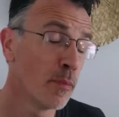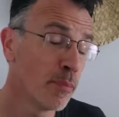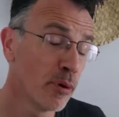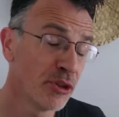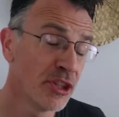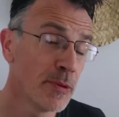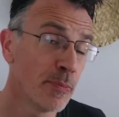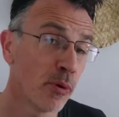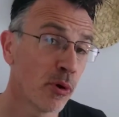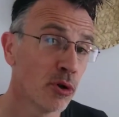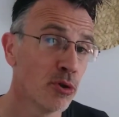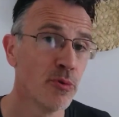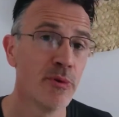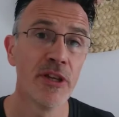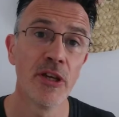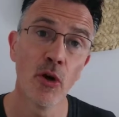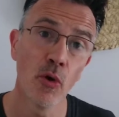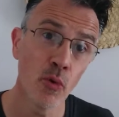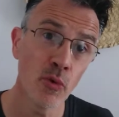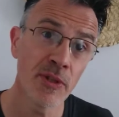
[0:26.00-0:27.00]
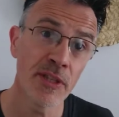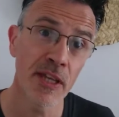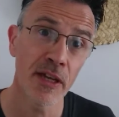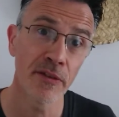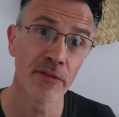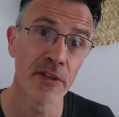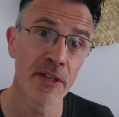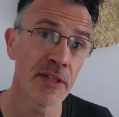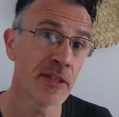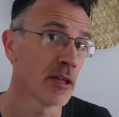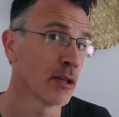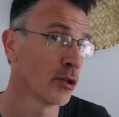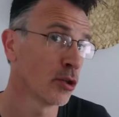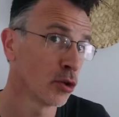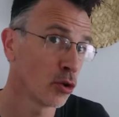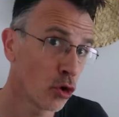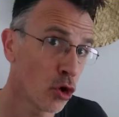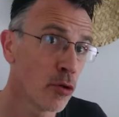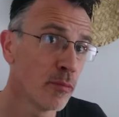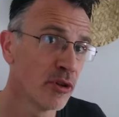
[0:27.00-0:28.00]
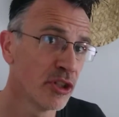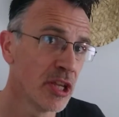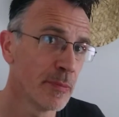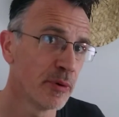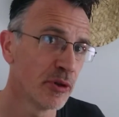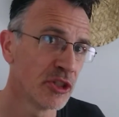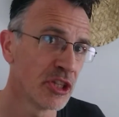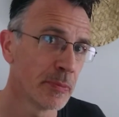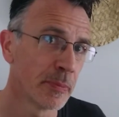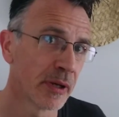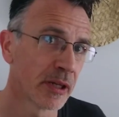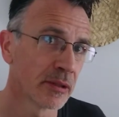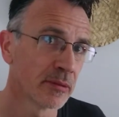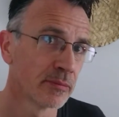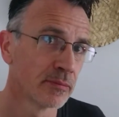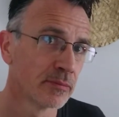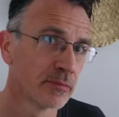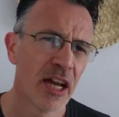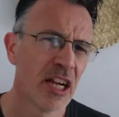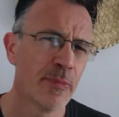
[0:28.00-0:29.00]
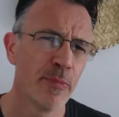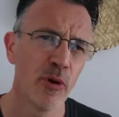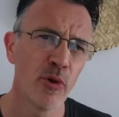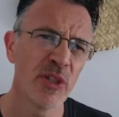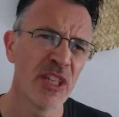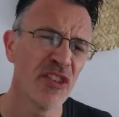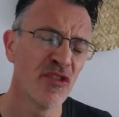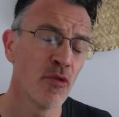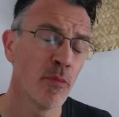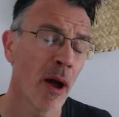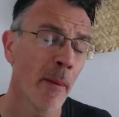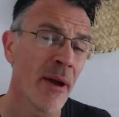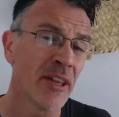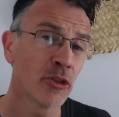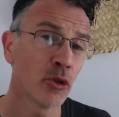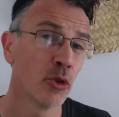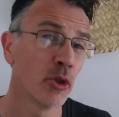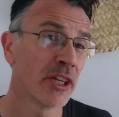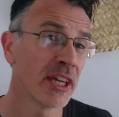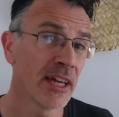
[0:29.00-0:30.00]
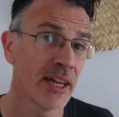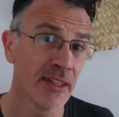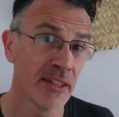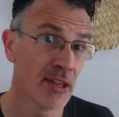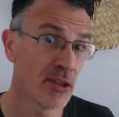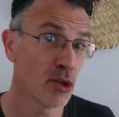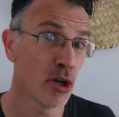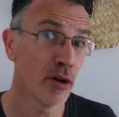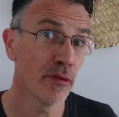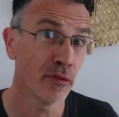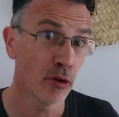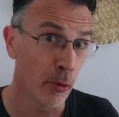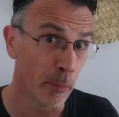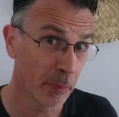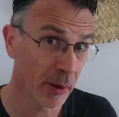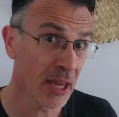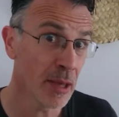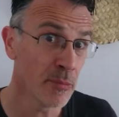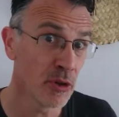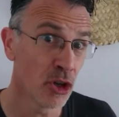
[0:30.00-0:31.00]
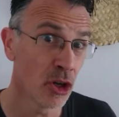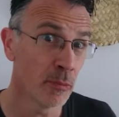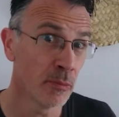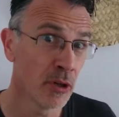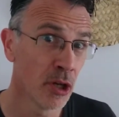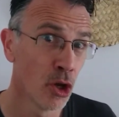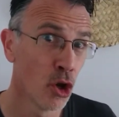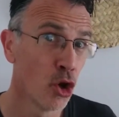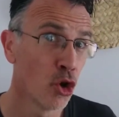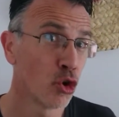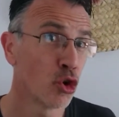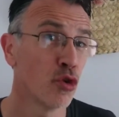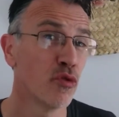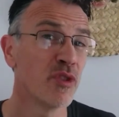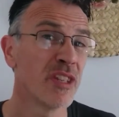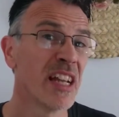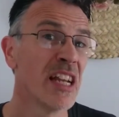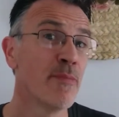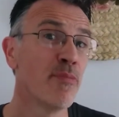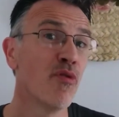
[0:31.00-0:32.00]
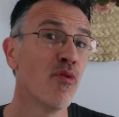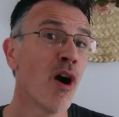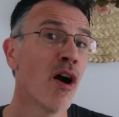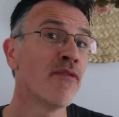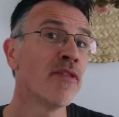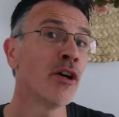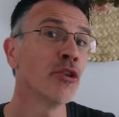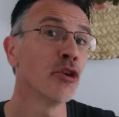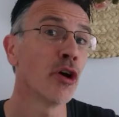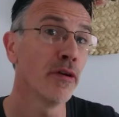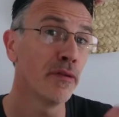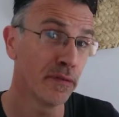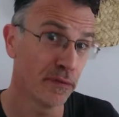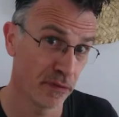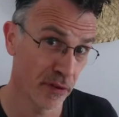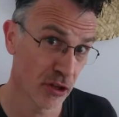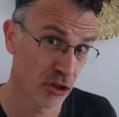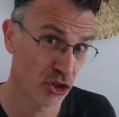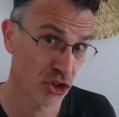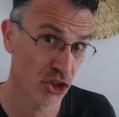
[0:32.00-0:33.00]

petits produits ou services comme des petits pains. Elle peut aussi vous permettre de créer des offres premium que vous allez pouvoir vendre fin